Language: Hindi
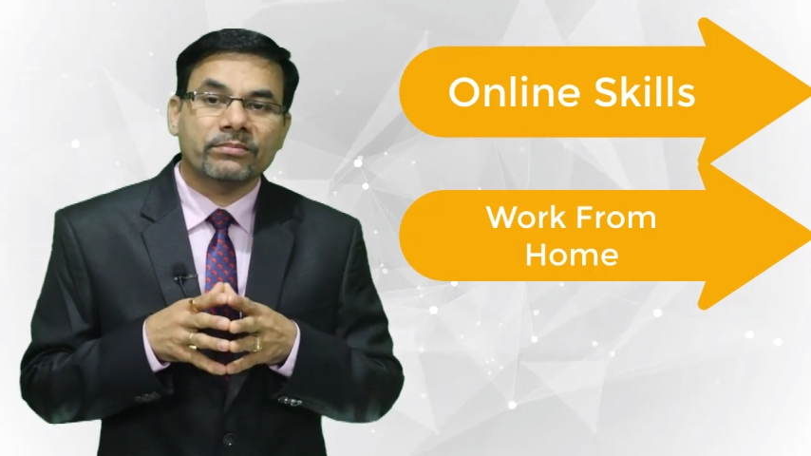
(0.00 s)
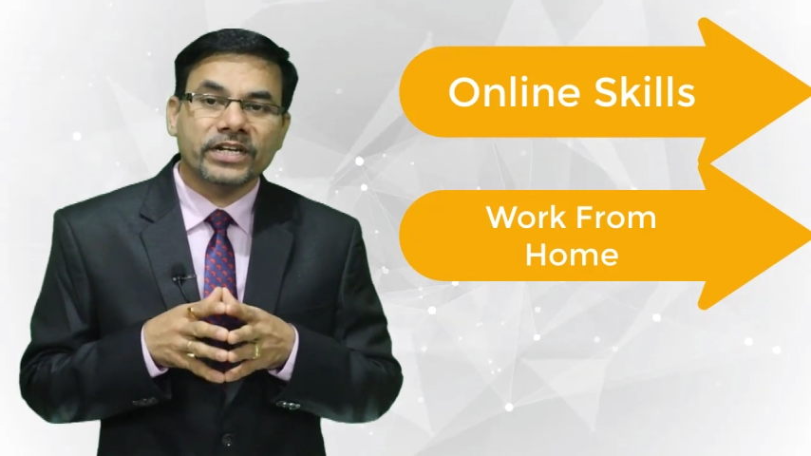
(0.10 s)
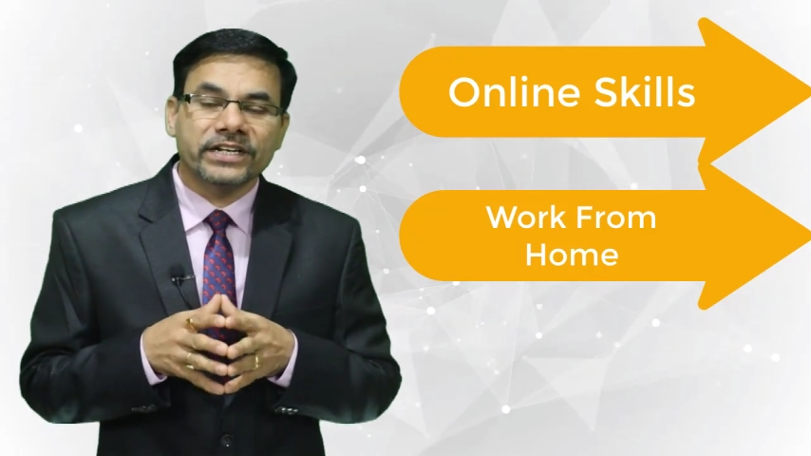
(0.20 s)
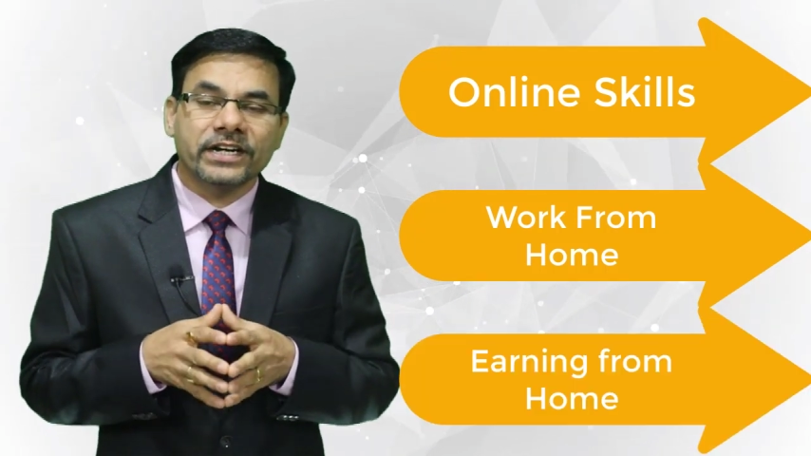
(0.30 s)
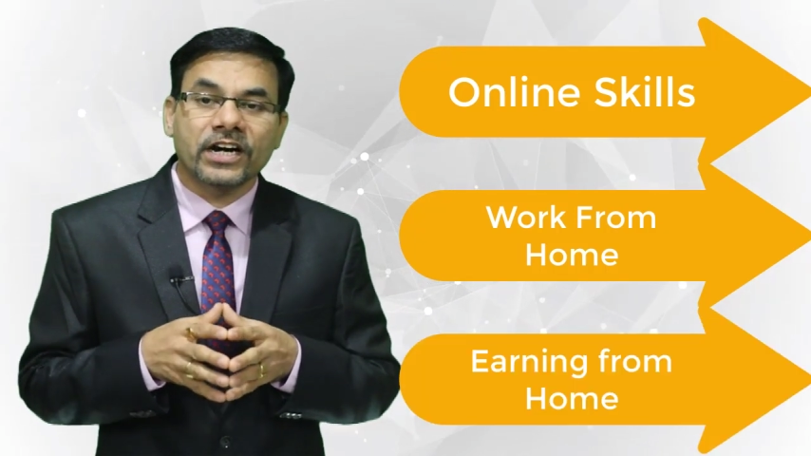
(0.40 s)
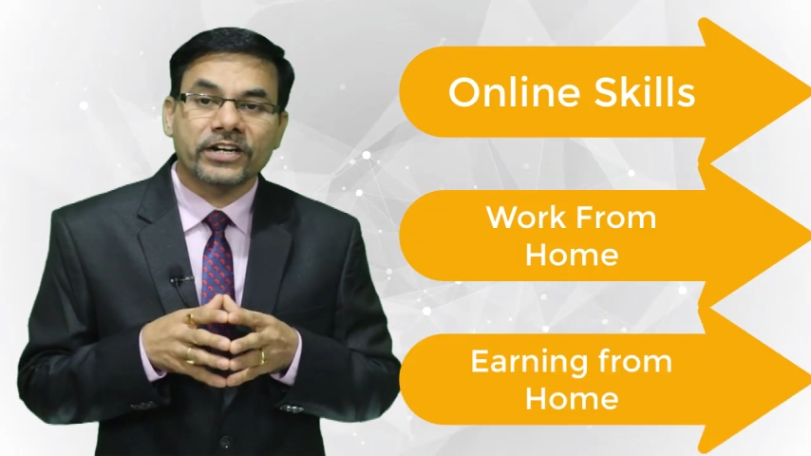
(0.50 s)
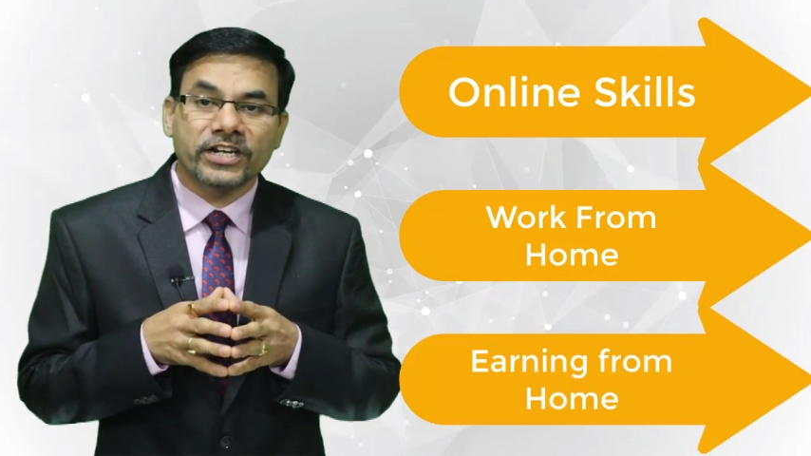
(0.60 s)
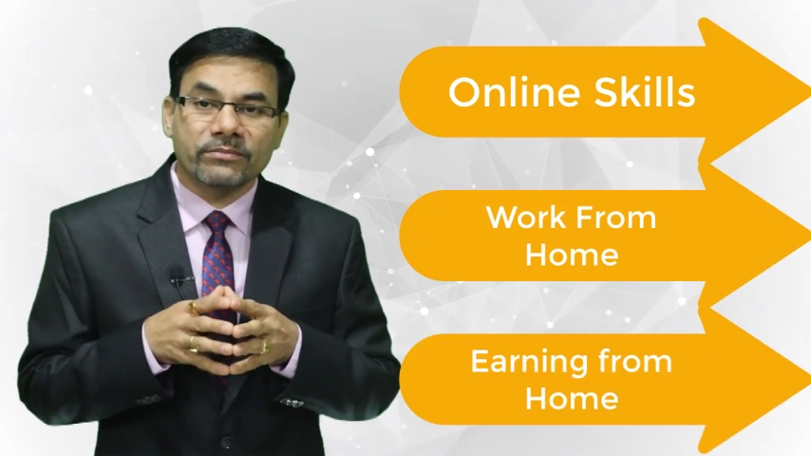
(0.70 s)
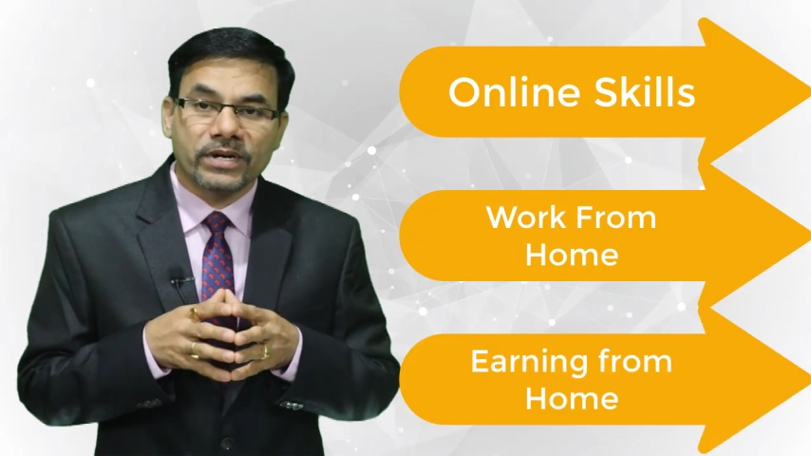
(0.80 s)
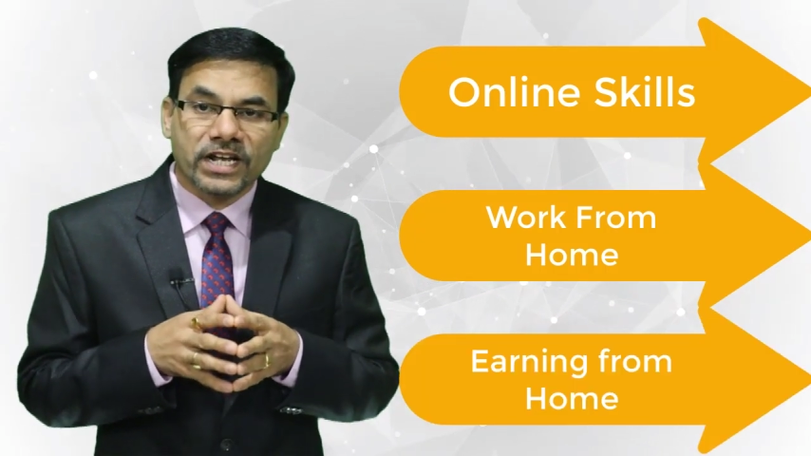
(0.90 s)
अपने लिए
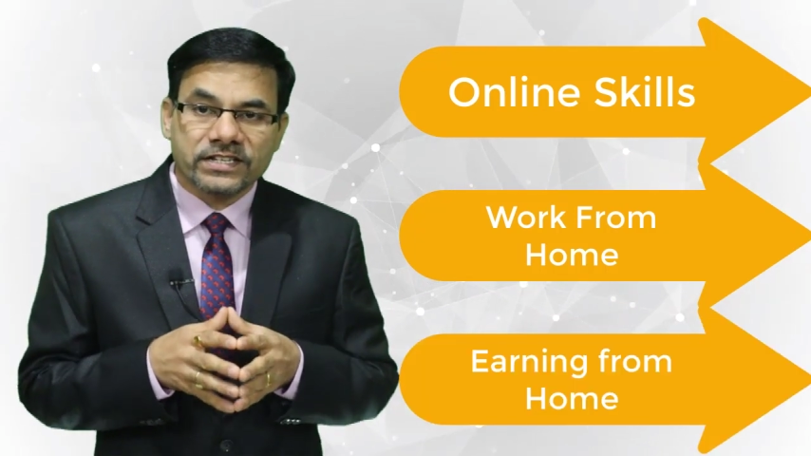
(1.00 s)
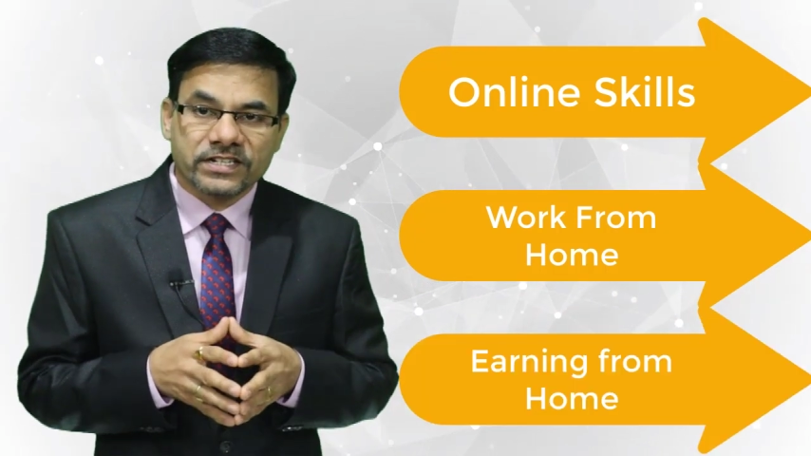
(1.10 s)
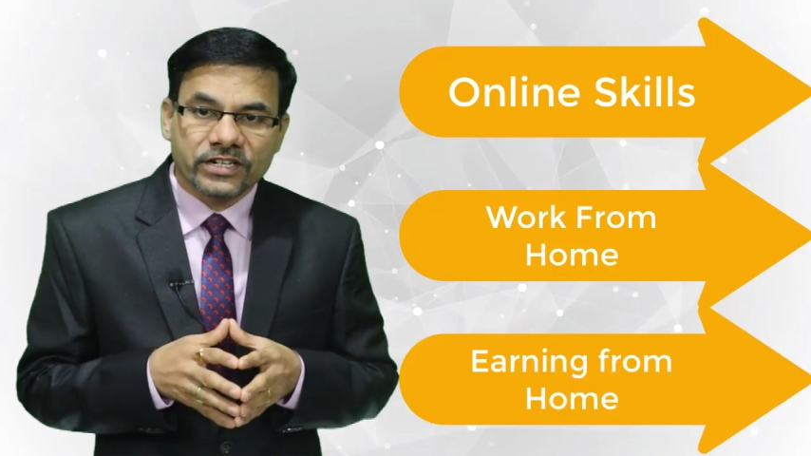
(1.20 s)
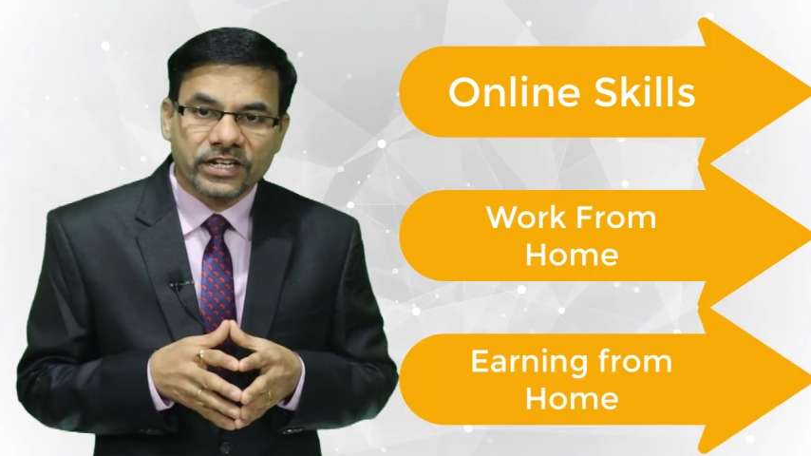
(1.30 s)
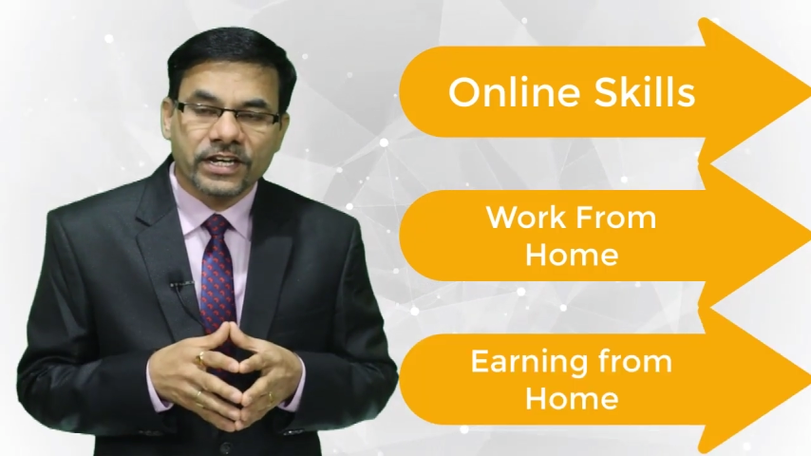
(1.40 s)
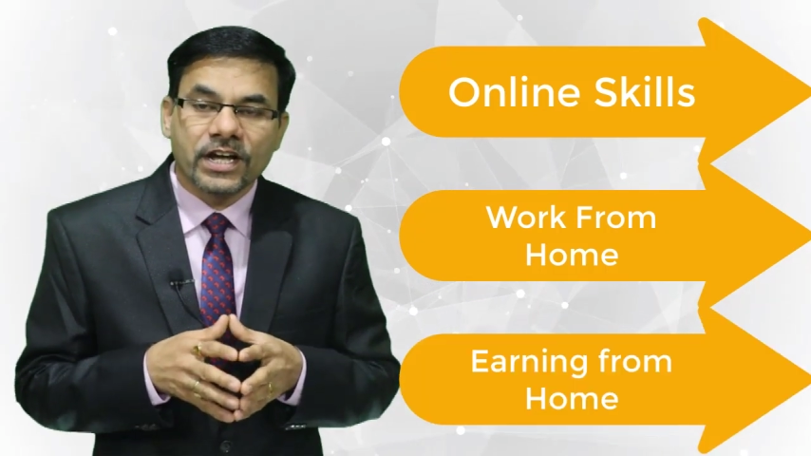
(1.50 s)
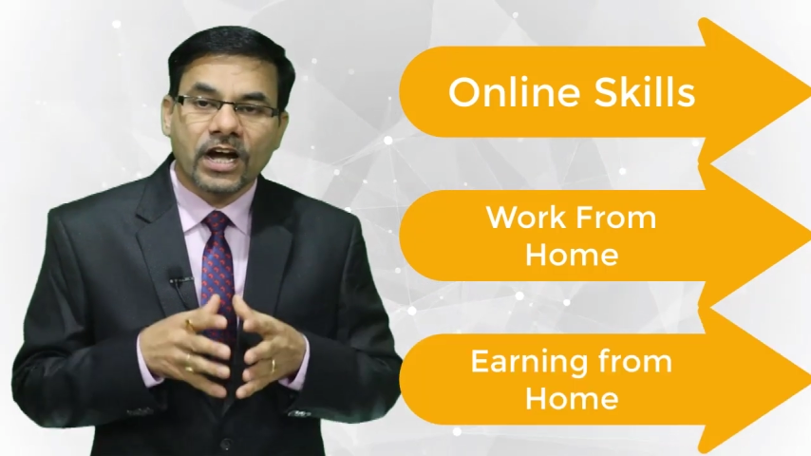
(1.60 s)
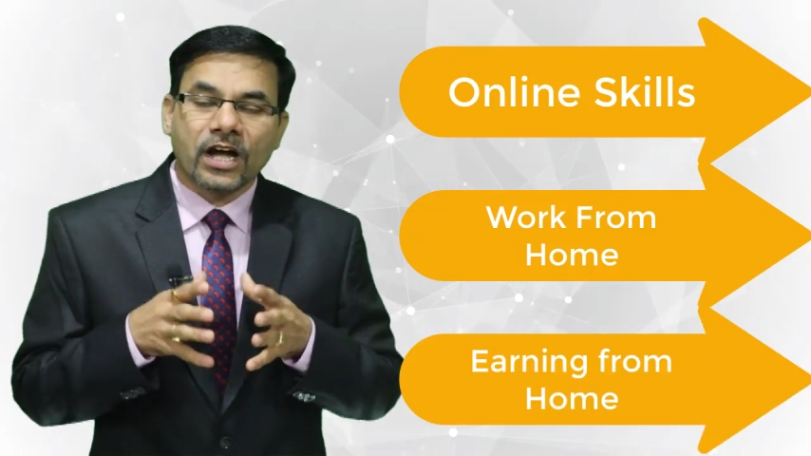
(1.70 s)
अर्निंग बना सके